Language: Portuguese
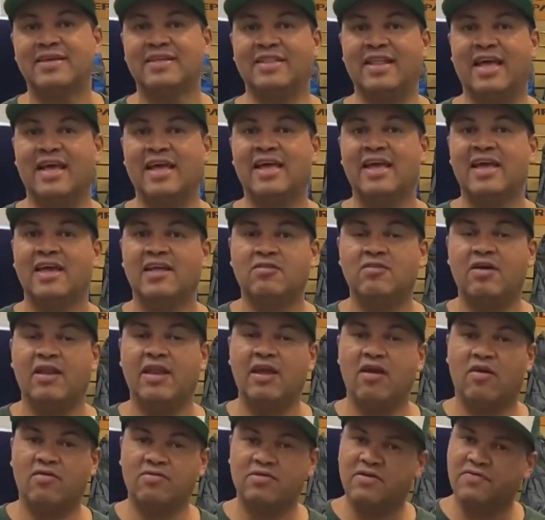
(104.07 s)
Né? Então é
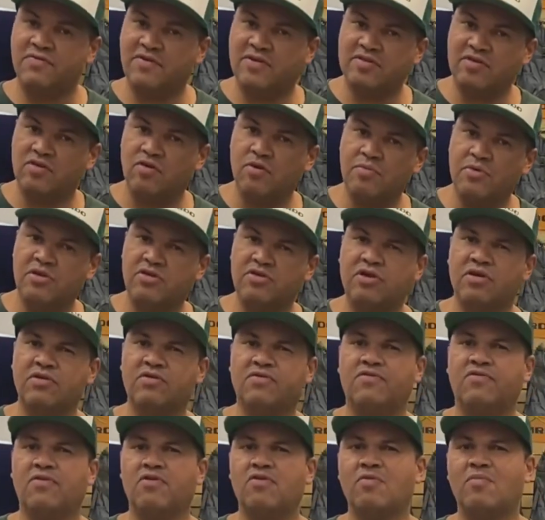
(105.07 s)
legal você fazer a comidinha
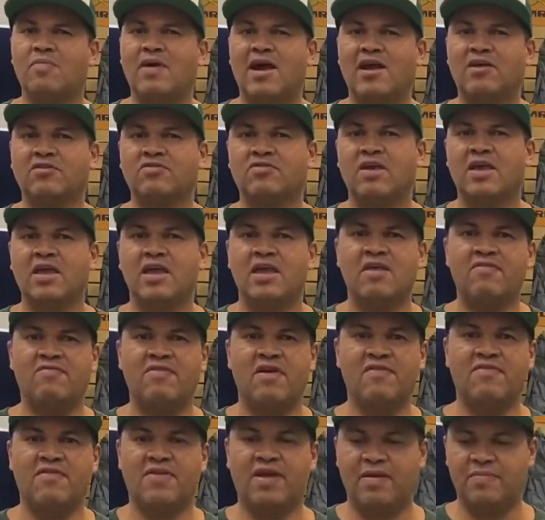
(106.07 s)
no fogo baixo e
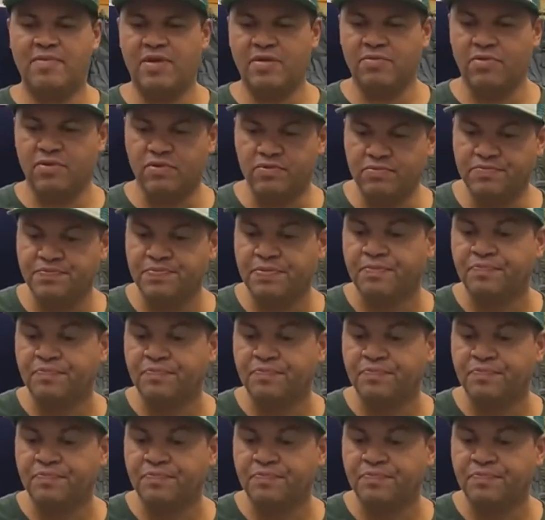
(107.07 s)
vai ficar bem bom.